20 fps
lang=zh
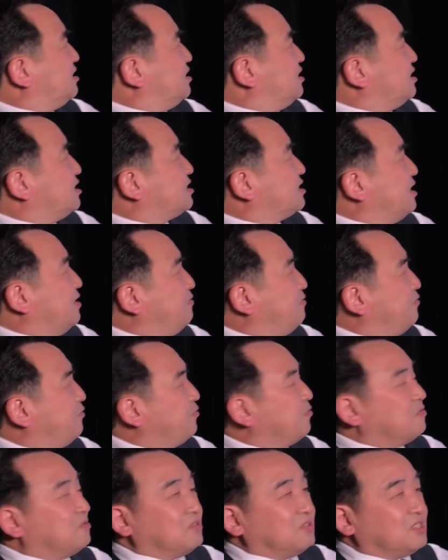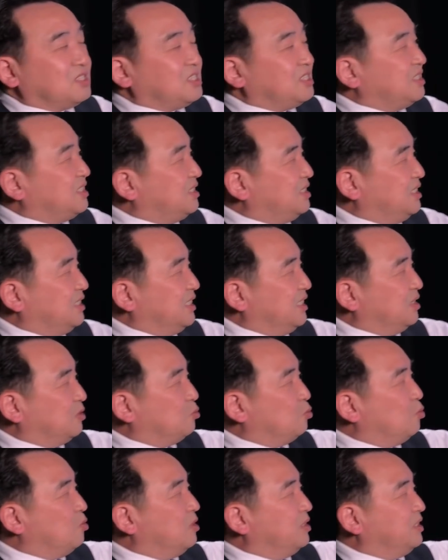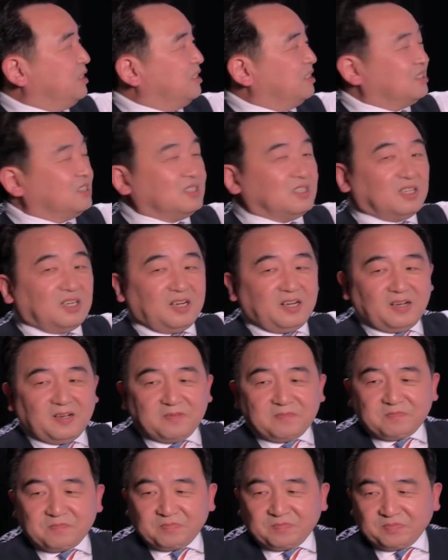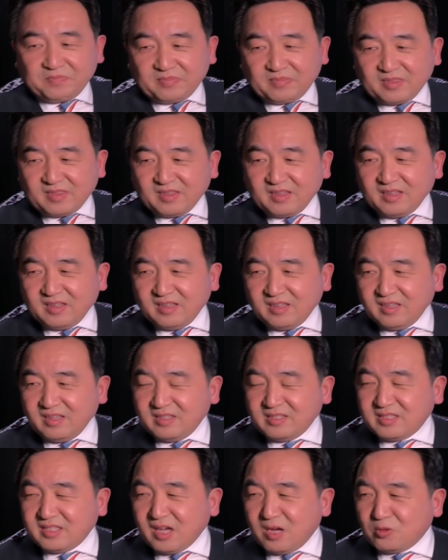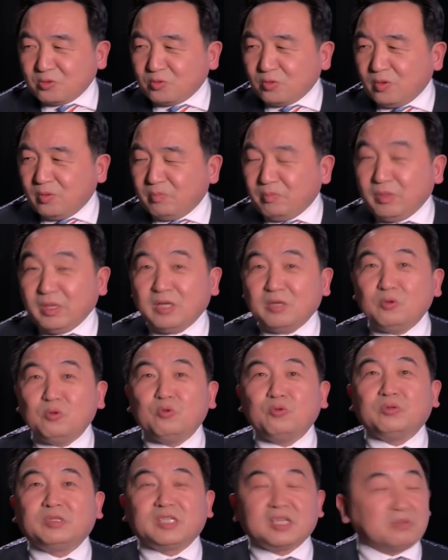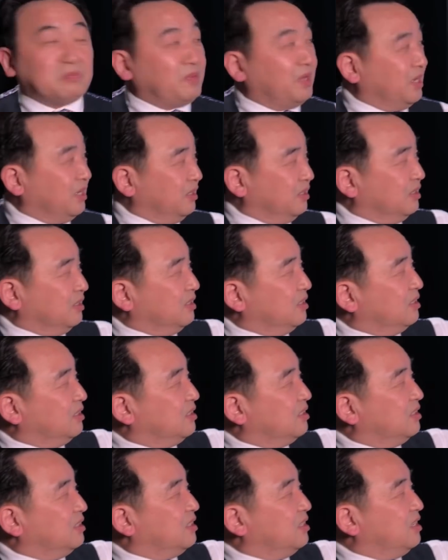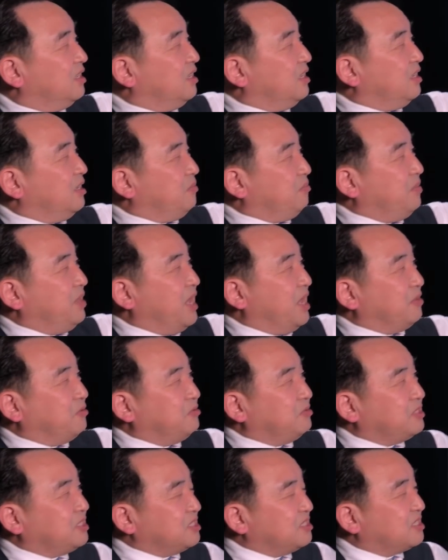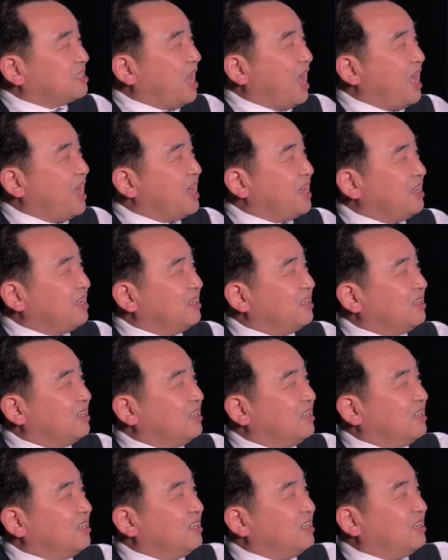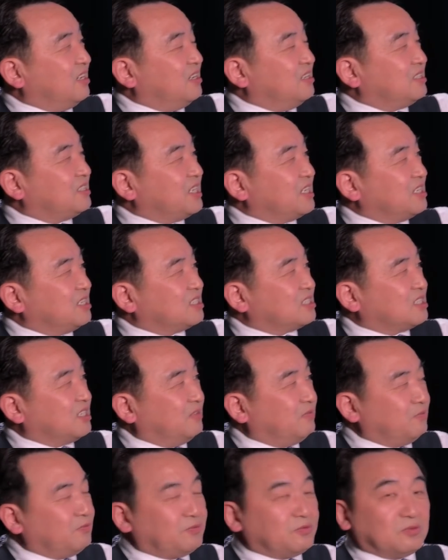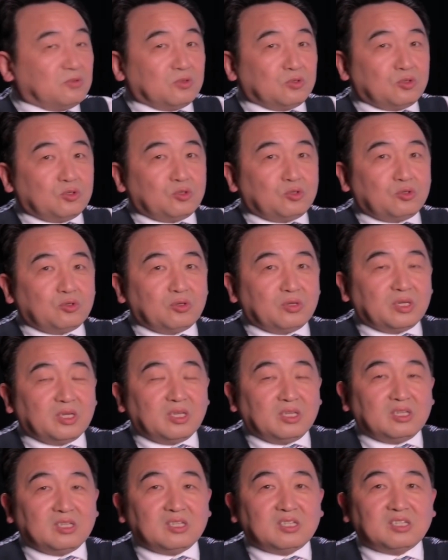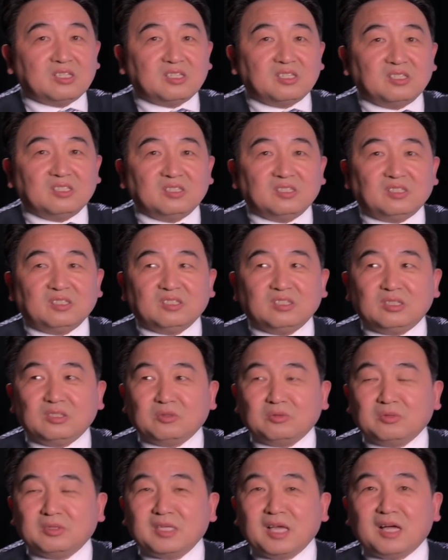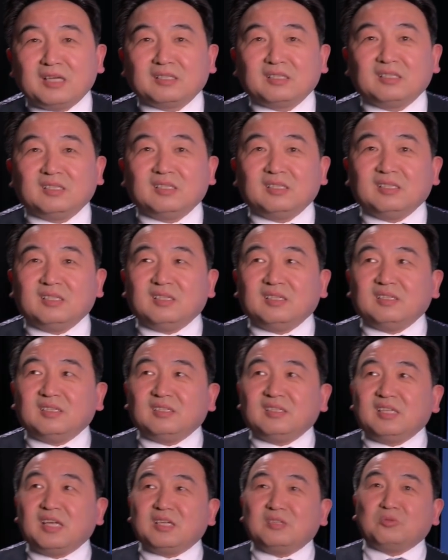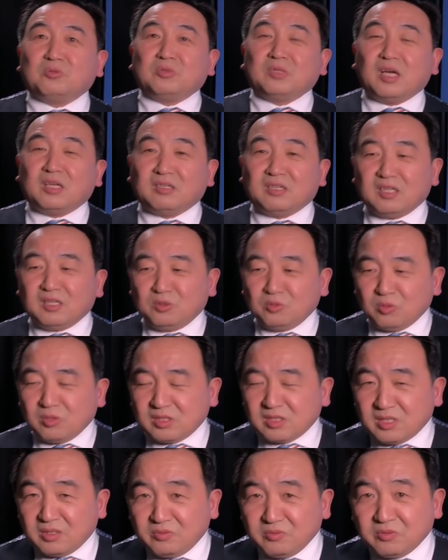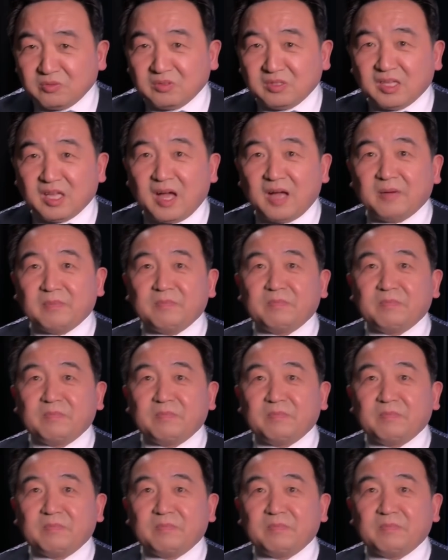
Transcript: 神父写过一个叫做“名誉证明”，免于制裁，而这个神父却是就像天主教的很多神父一样，